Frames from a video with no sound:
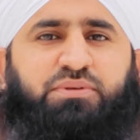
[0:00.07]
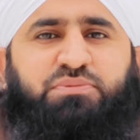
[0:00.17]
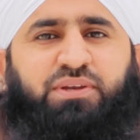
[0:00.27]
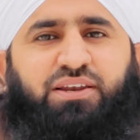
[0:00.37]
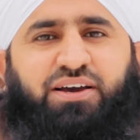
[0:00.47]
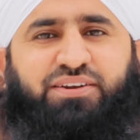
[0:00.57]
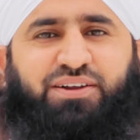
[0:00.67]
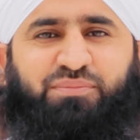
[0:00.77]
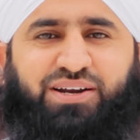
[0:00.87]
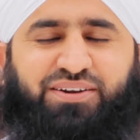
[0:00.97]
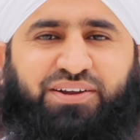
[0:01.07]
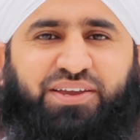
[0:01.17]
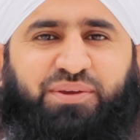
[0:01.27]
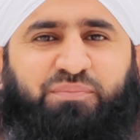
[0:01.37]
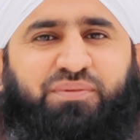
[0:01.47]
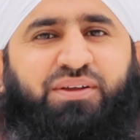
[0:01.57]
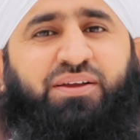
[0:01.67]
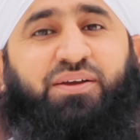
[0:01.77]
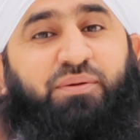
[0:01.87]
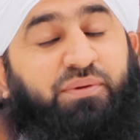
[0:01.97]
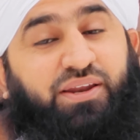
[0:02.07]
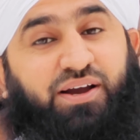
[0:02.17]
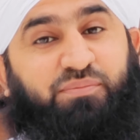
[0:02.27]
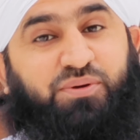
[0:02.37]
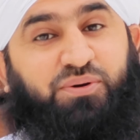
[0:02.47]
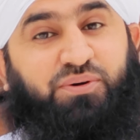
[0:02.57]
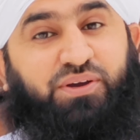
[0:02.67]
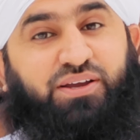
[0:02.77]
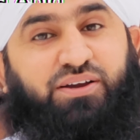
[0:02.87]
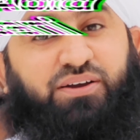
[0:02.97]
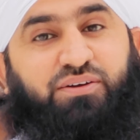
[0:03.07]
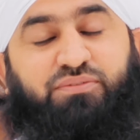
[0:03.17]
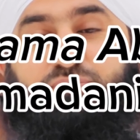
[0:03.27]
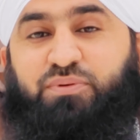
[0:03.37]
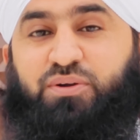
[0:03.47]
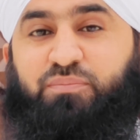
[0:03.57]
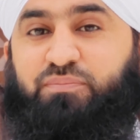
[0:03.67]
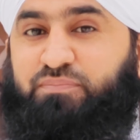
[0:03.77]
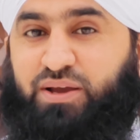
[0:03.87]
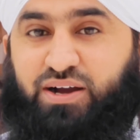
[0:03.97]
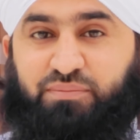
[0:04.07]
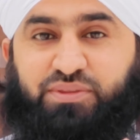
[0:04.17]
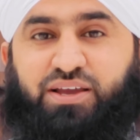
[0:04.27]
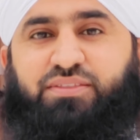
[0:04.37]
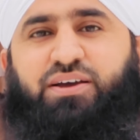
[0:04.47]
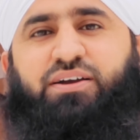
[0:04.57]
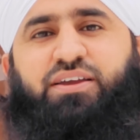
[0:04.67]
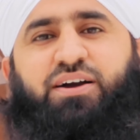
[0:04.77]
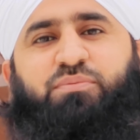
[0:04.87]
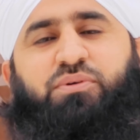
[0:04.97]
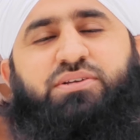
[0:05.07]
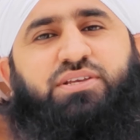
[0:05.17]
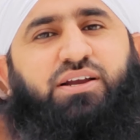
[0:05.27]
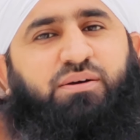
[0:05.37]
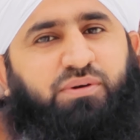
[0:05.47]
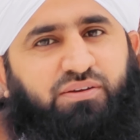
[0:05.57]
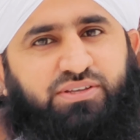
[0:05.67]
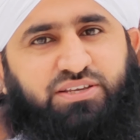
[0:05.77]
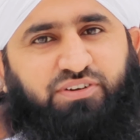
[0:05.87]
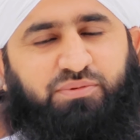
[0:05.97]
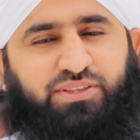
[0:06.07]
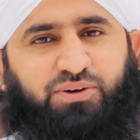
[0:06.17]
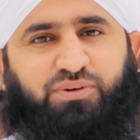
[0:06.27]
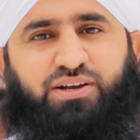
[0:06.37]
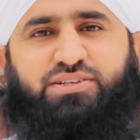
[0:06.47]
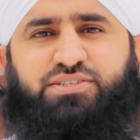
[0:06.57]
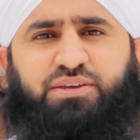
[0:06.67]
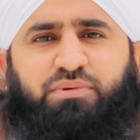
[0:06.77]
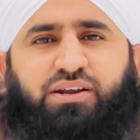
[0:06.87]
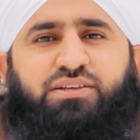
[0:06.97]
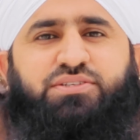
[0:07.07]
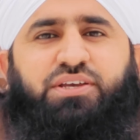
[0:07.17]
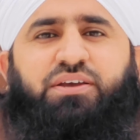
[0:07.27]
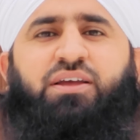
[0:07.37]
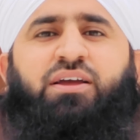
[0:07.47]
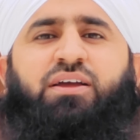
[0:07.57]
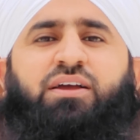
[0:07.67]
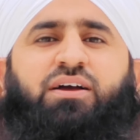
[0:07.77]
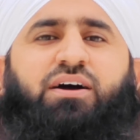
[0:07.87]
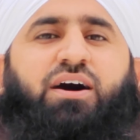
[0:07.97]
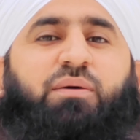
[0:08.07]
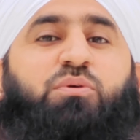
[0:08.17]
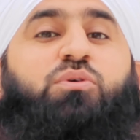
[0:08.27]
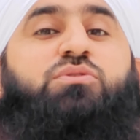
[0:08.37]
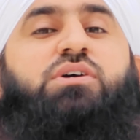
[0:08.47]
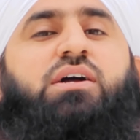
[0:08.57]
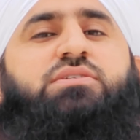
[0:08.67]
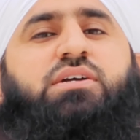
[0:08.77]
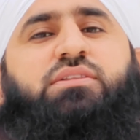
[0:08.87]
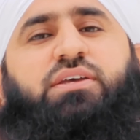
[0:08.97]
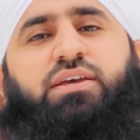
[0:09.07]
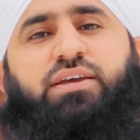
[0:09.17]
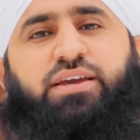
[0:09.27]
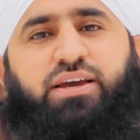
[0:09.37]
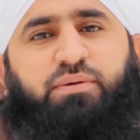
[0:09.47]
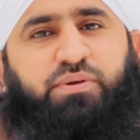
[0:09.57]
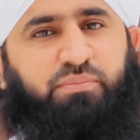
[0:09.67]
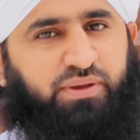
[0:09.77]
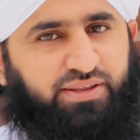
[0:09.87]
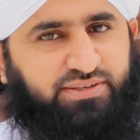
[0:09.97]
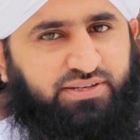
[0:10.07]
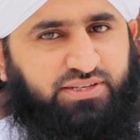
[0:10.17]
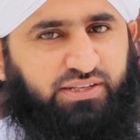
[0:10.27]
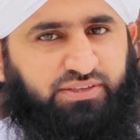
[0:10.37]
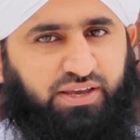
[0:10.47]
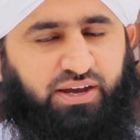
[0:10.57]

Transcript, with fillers: बिसमीम मैंने आपको एक पैगाम दिया था कि आपको ऐसा एक अमल वजीफ़ा बताऊंगा जिसकी बरकत से आप खुद जान सकते हैं कि आपके मरीज़ के साथ